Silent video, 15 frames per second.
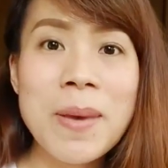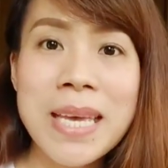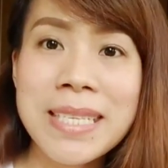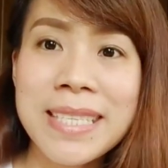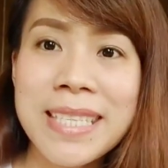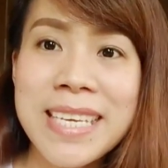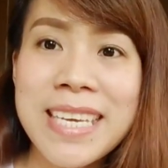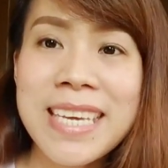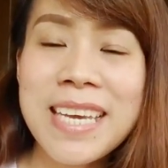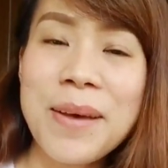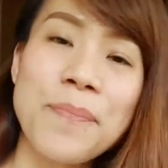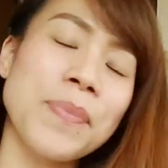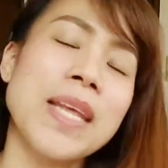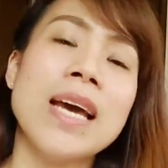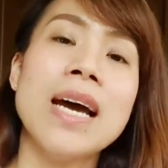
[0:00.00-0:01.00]
bestie.
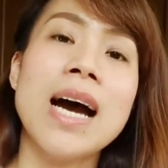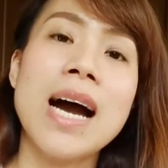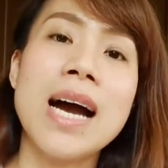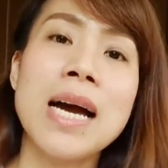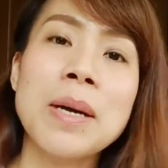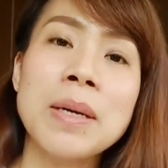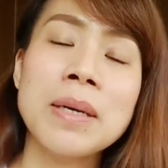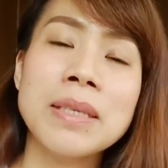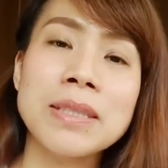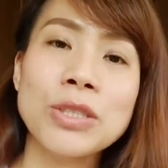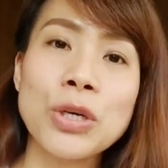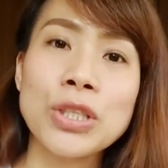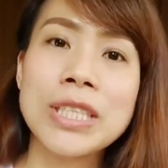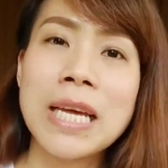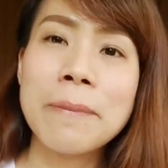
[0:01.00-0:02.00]
Ang
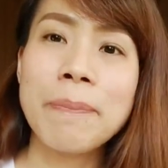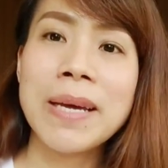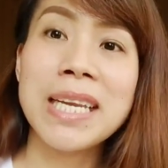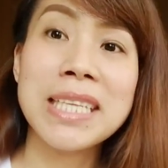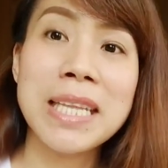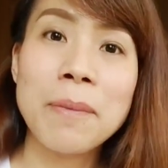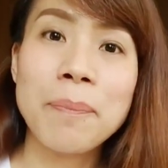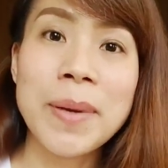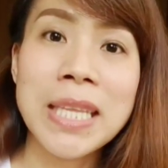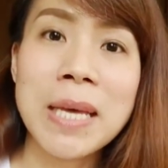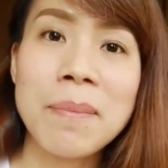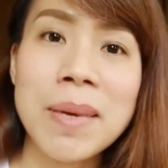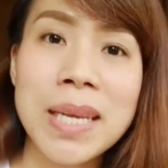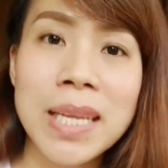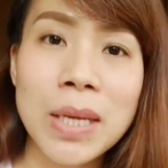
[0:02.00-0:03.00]
total pala ng
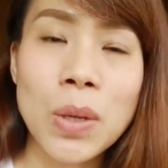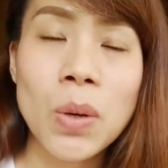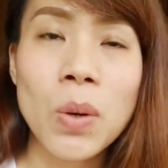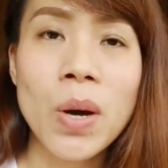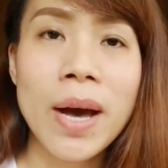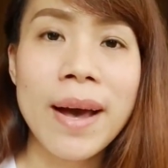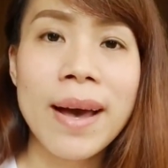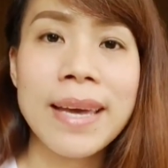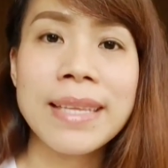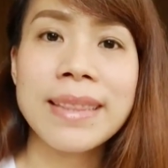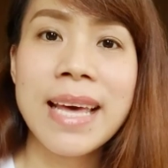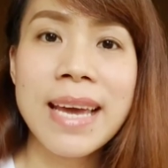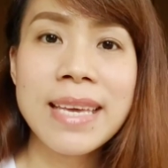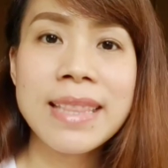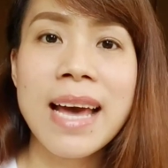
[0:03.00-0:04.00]
pinamili ko ay
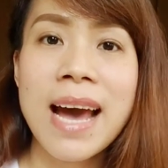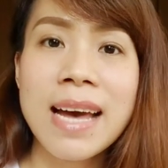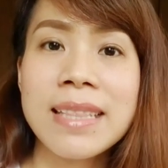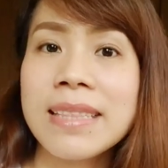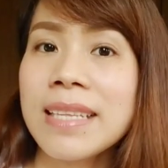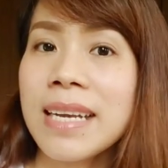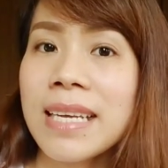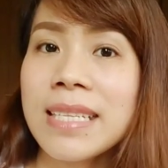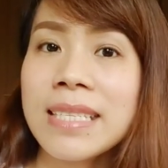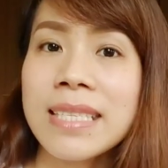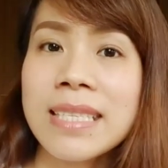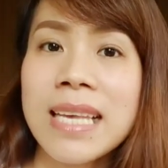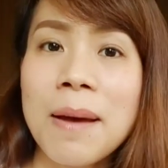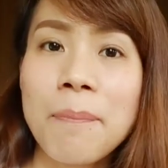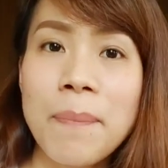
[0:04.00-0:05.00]
900
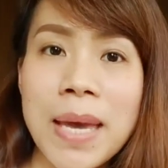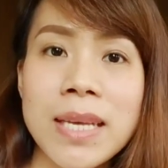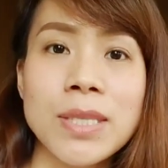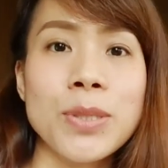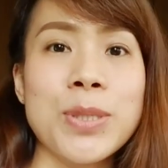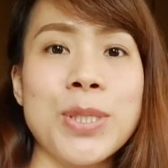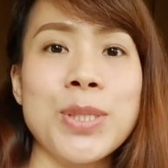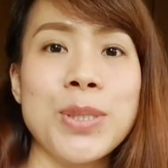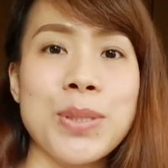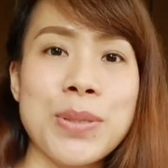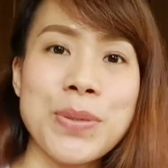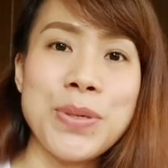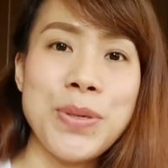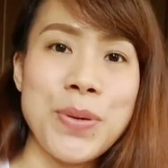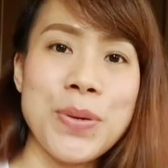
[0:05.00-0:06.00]
sa pesos.
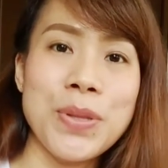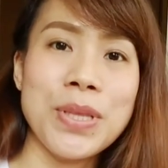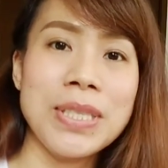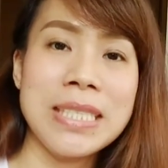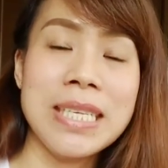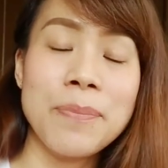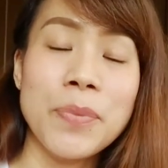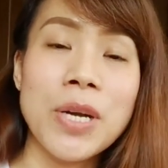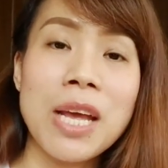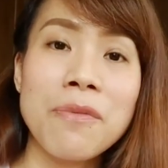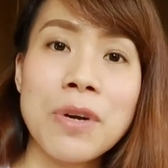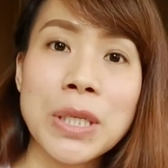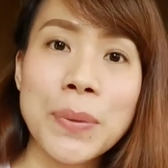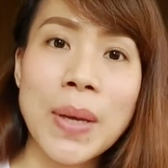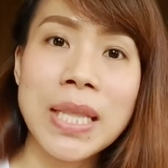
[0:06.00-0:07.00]
So, yun. Sa
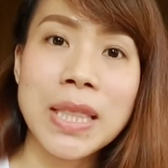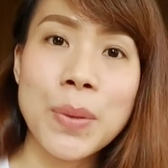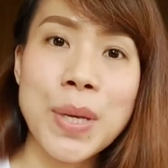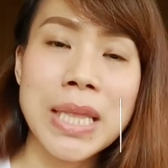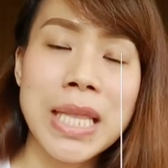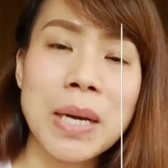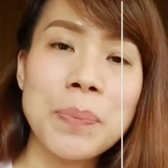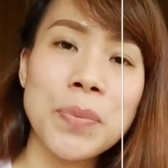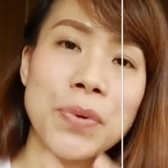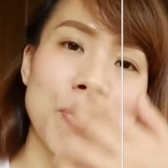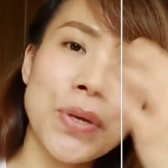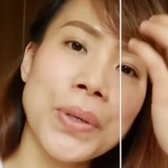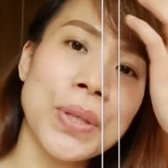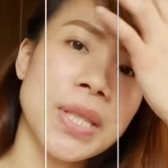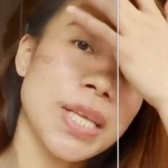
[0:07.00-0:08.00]
Forever 21 lang po
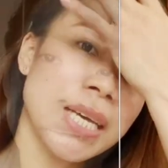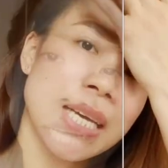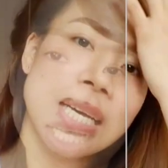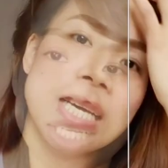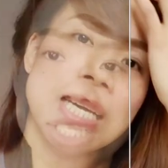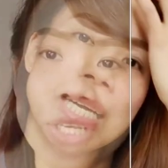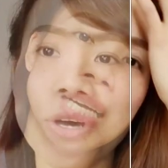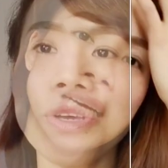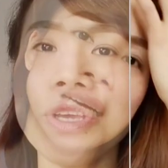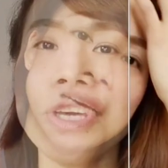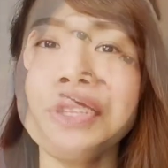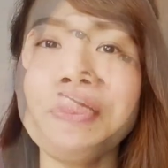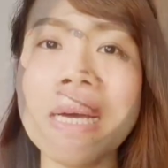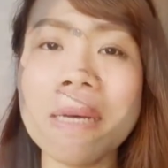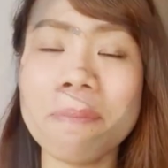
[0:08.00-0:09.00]
yun. So,
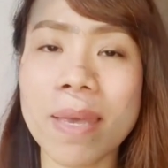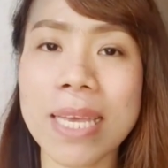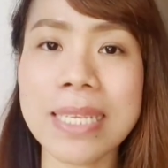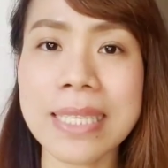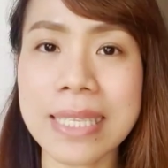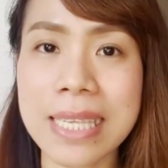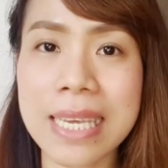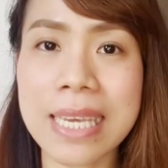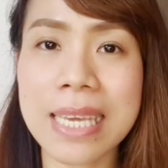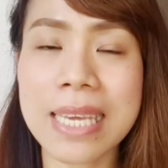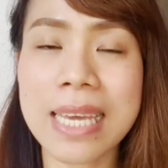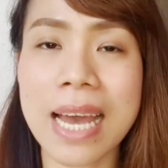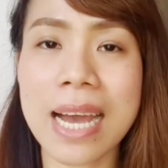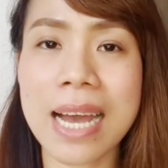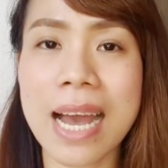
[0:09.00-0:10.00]
yun mga
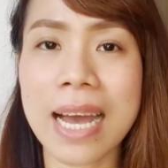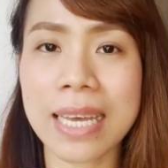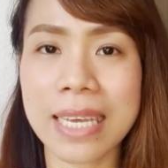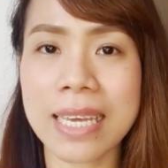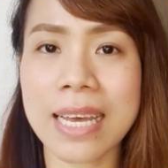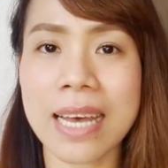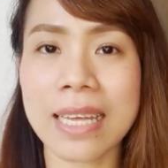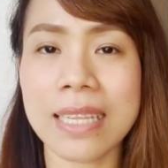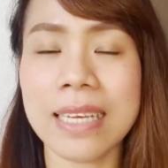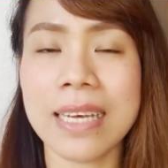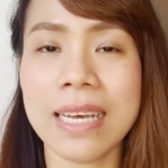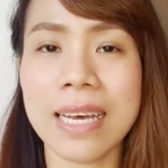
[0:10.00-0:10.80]
bestie, ang aking uh,